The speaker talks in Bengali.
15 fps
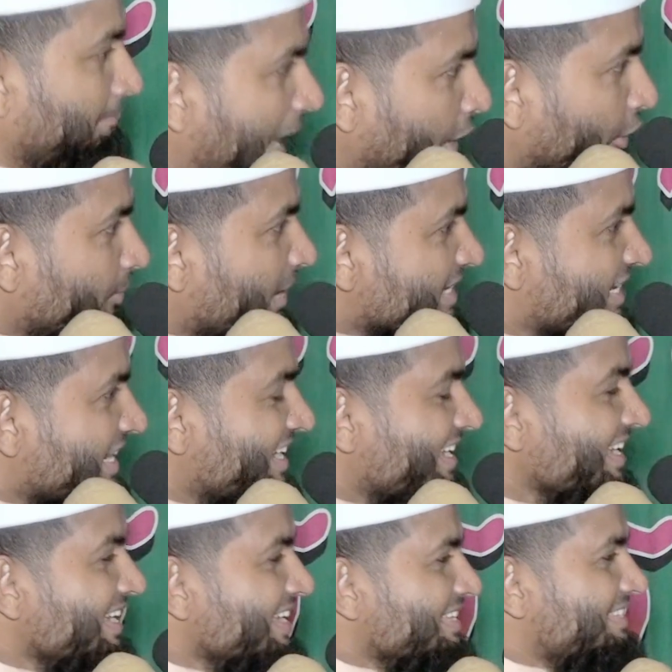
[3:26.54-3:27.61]
ভালোবাসে
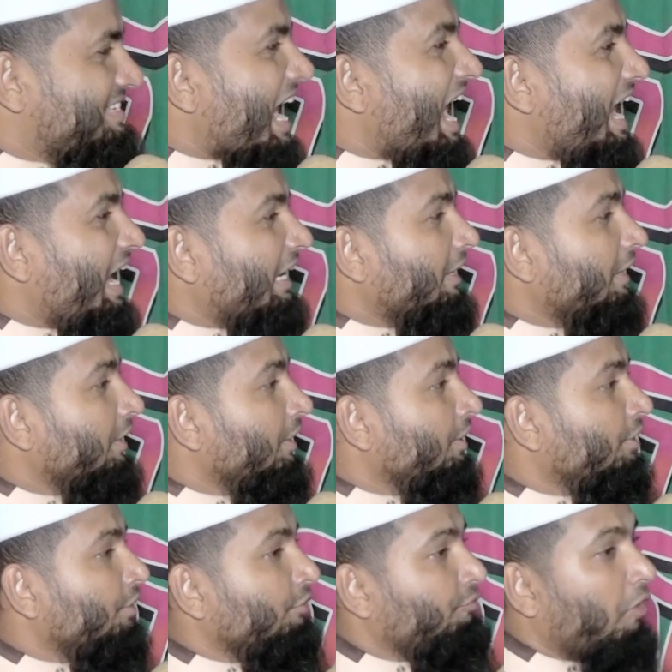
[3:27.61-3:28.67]
যার
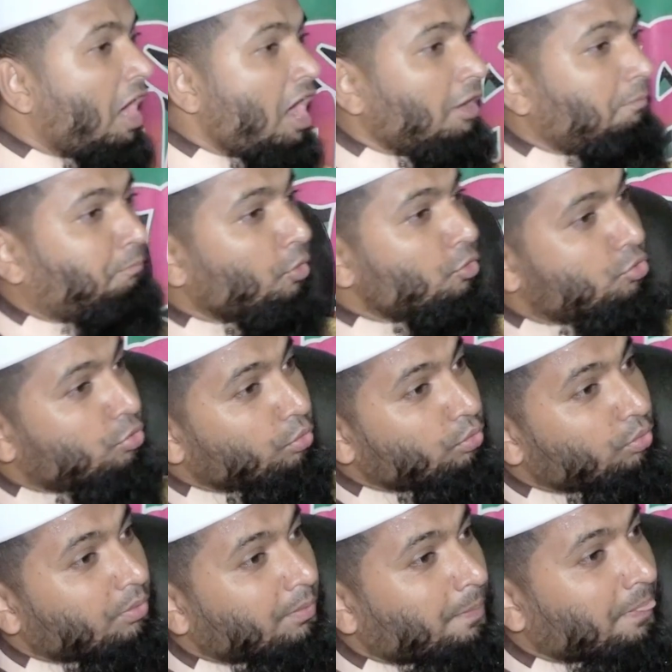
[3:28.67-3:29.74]
ফল প্রসূ
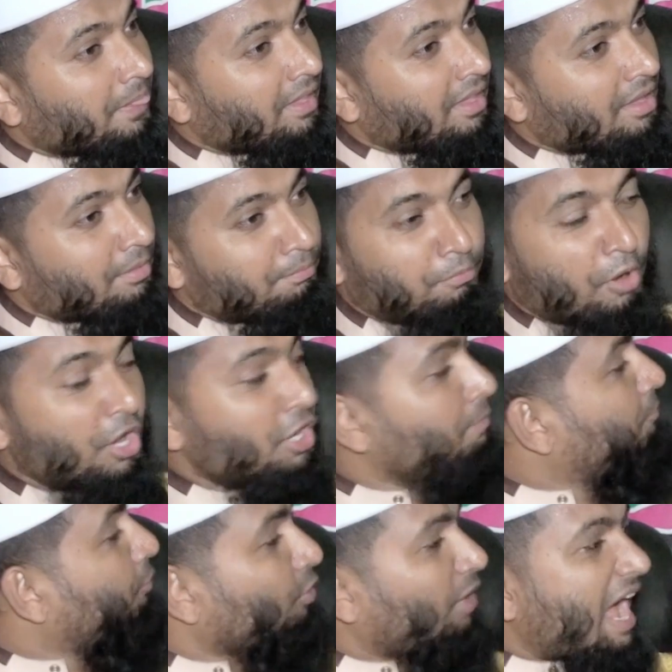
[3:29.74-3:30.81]

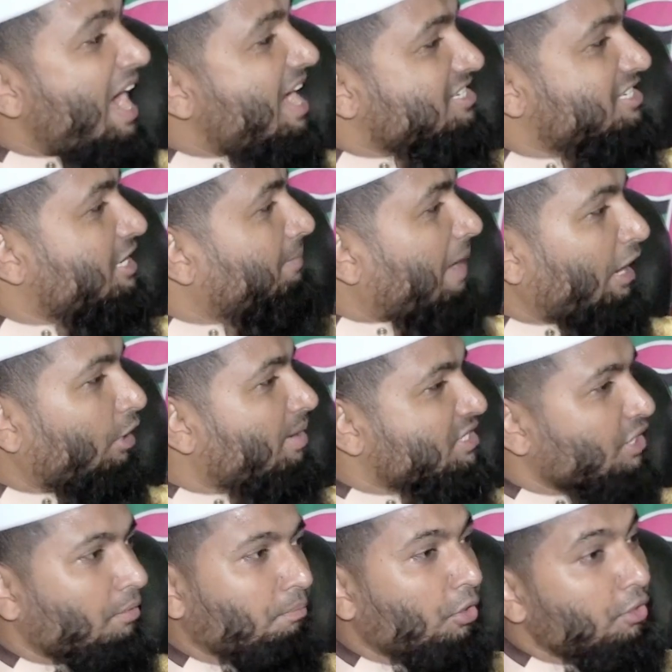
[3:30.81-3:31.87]
বহিঃপ্রকাশ এই
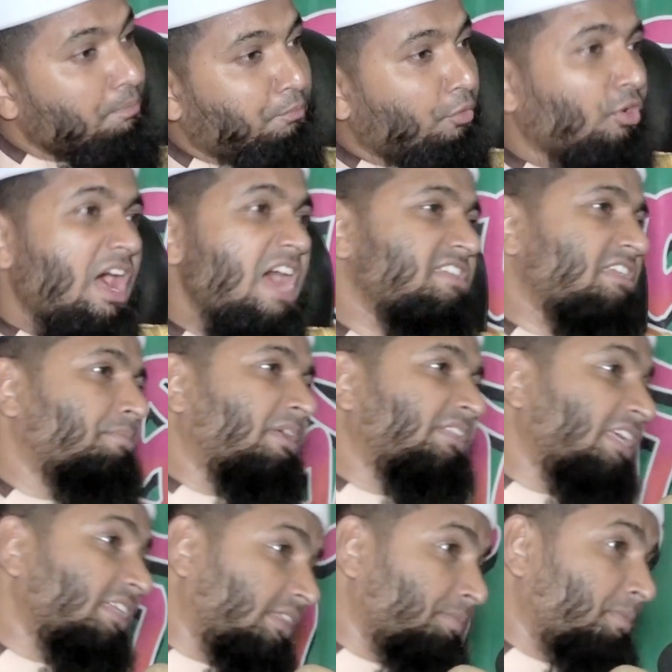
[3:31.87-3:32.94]
ভালোবাসার বহিঃপ্রকাশ আমরা
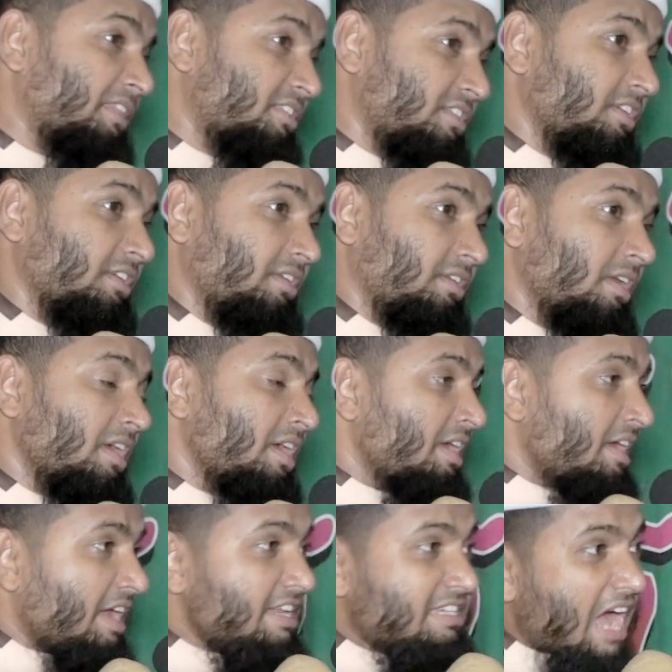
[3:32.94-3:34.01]
দেখতে পাচ্ছি
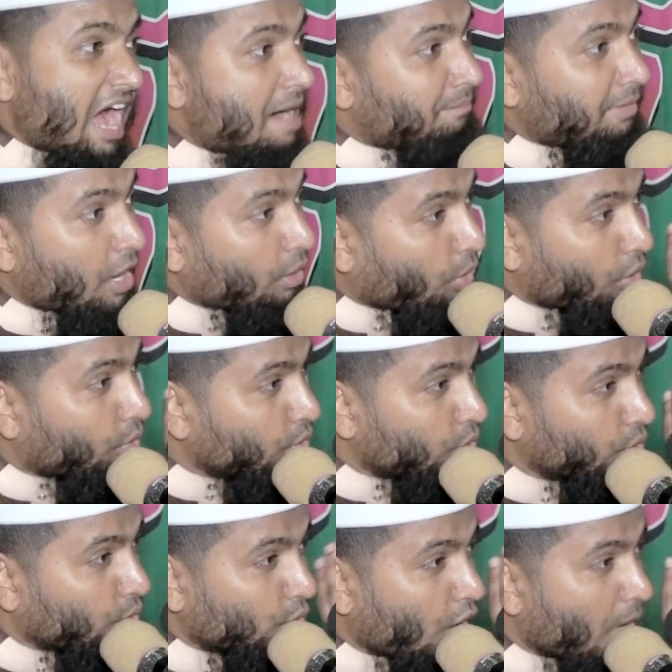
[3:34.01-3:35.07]
এটা আমরা কখনো
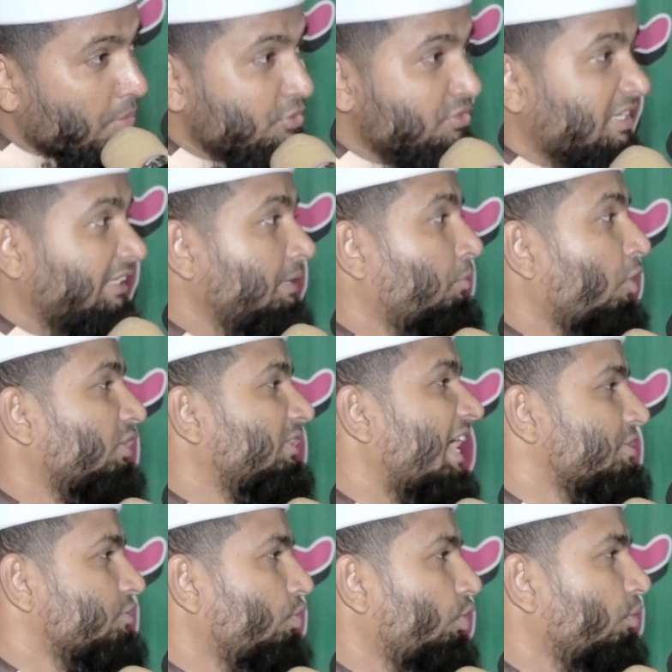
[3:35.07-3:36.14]
কোনো অবস্থাতে
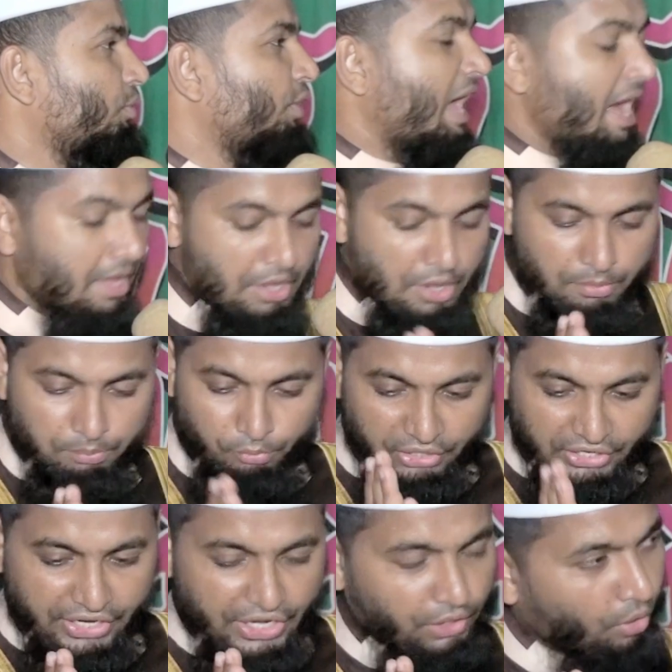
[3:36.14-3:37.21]
বরদাস্ত করব না
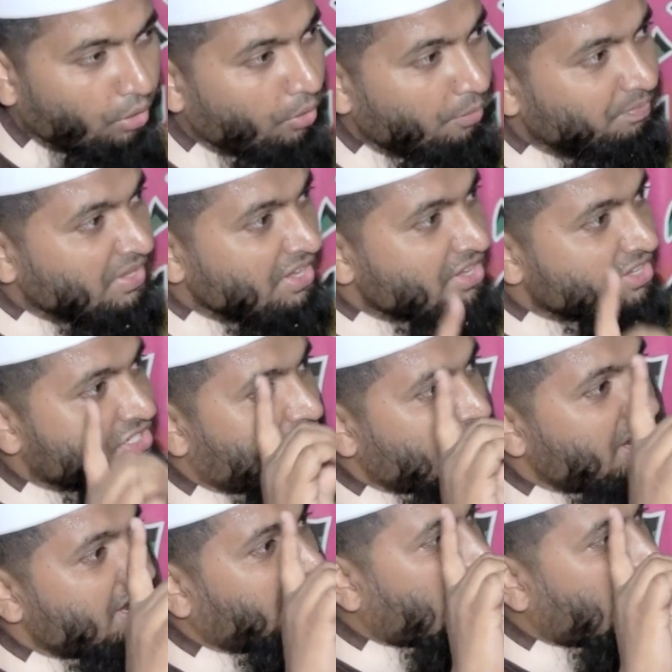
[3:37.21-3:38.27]
মনে রেখো শেখ